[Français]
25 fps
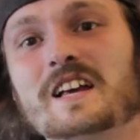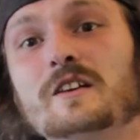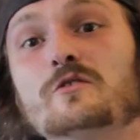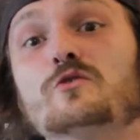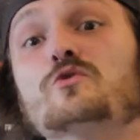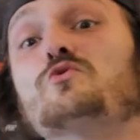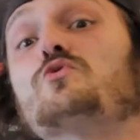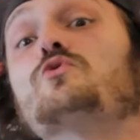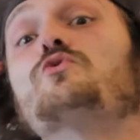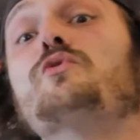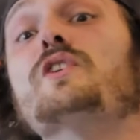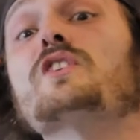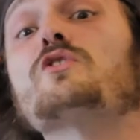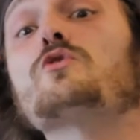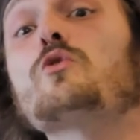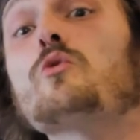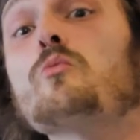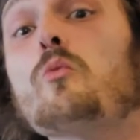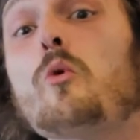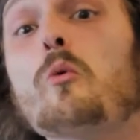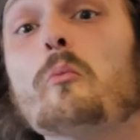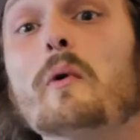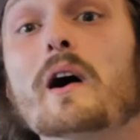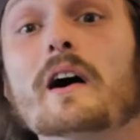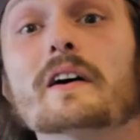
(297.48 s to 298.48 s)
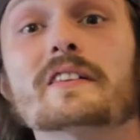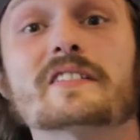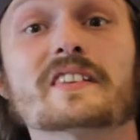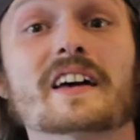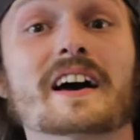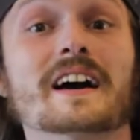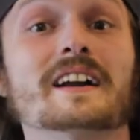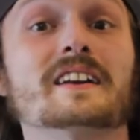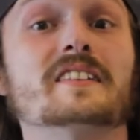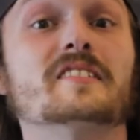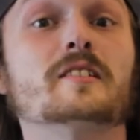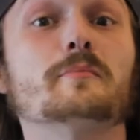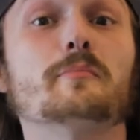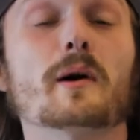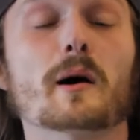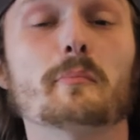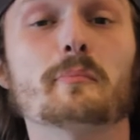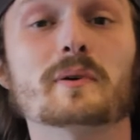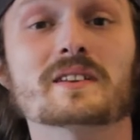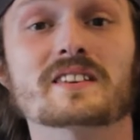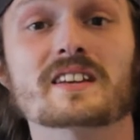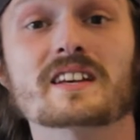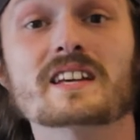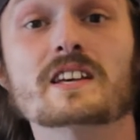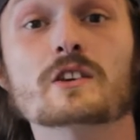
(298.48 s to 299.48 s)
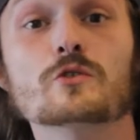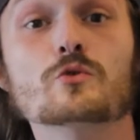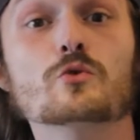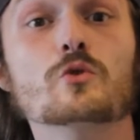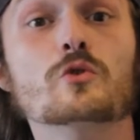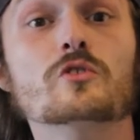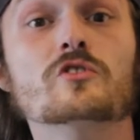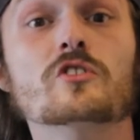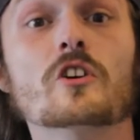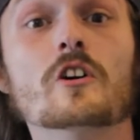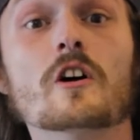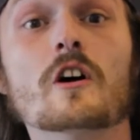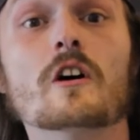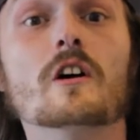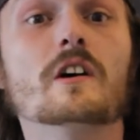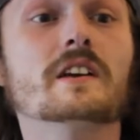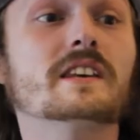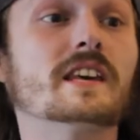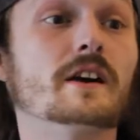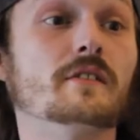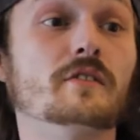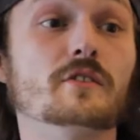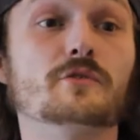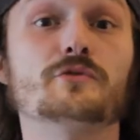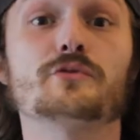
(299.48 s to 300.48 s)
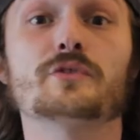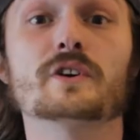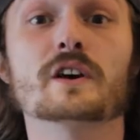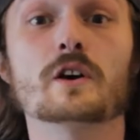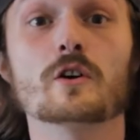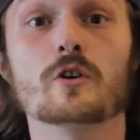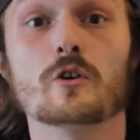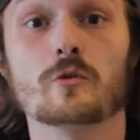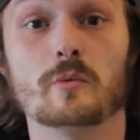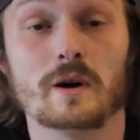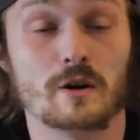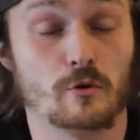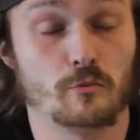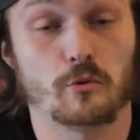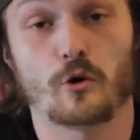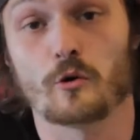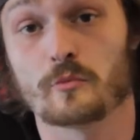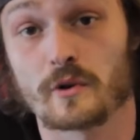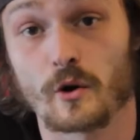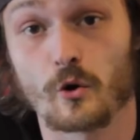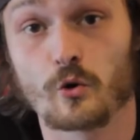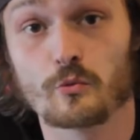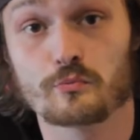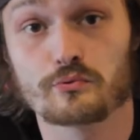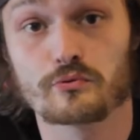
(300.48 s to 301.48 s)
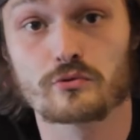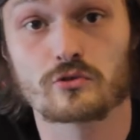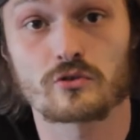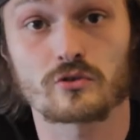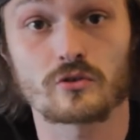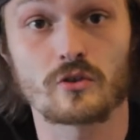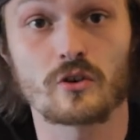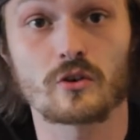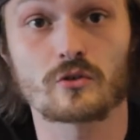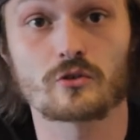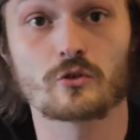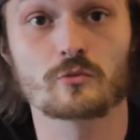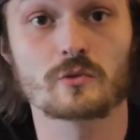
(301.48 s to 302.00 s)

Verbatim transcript: Et de toute façon, bon bah c'est réalisé par Patrick Hughes qui avait fait euh, bah, le premier opus euh, en